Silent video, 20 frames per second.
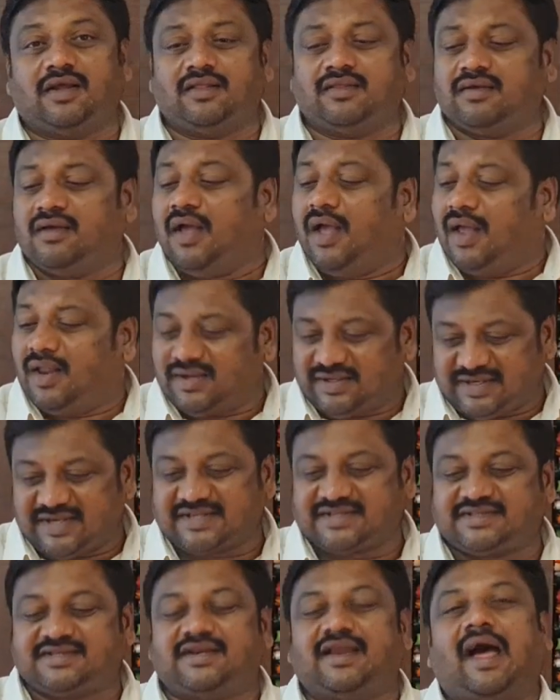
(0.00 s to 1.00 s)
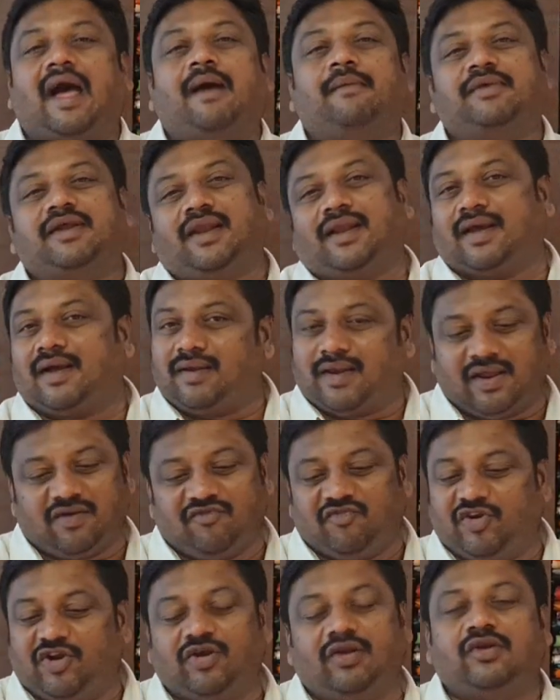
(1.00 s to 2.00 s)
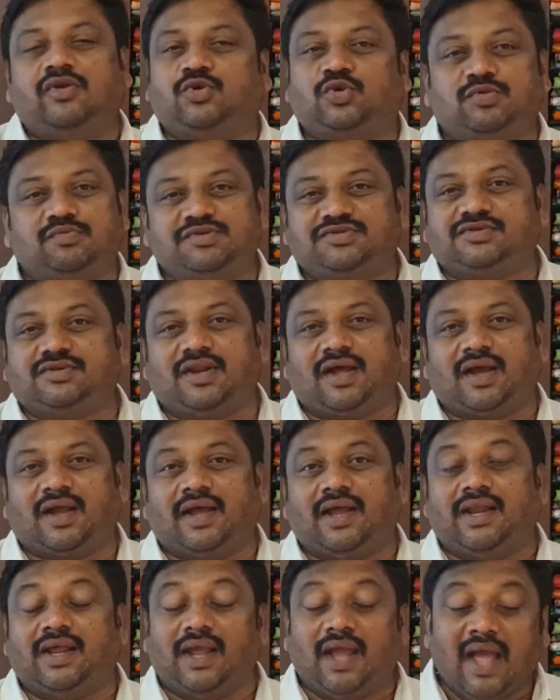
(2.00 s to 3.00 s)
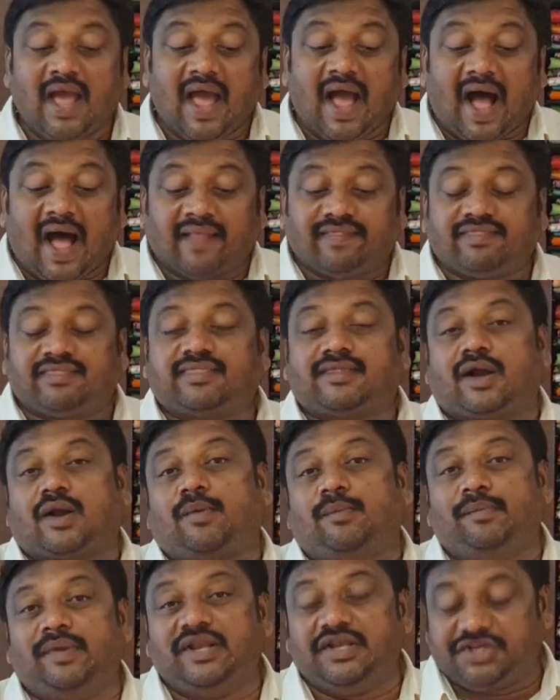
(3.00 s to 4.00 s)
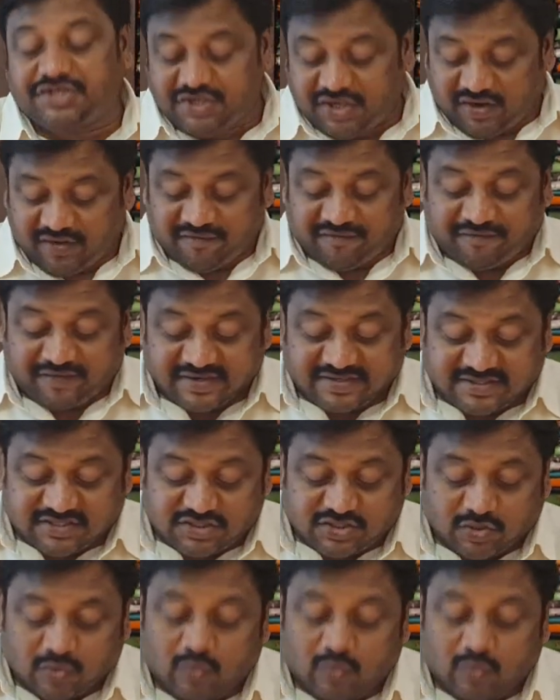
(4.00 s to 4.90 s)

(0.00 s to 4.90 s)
లేదు జస్ట్ నామినల్గా నేను వీడియోలో చూపిస్తున్నా కానీ అంతకు మించి ఫస్ట్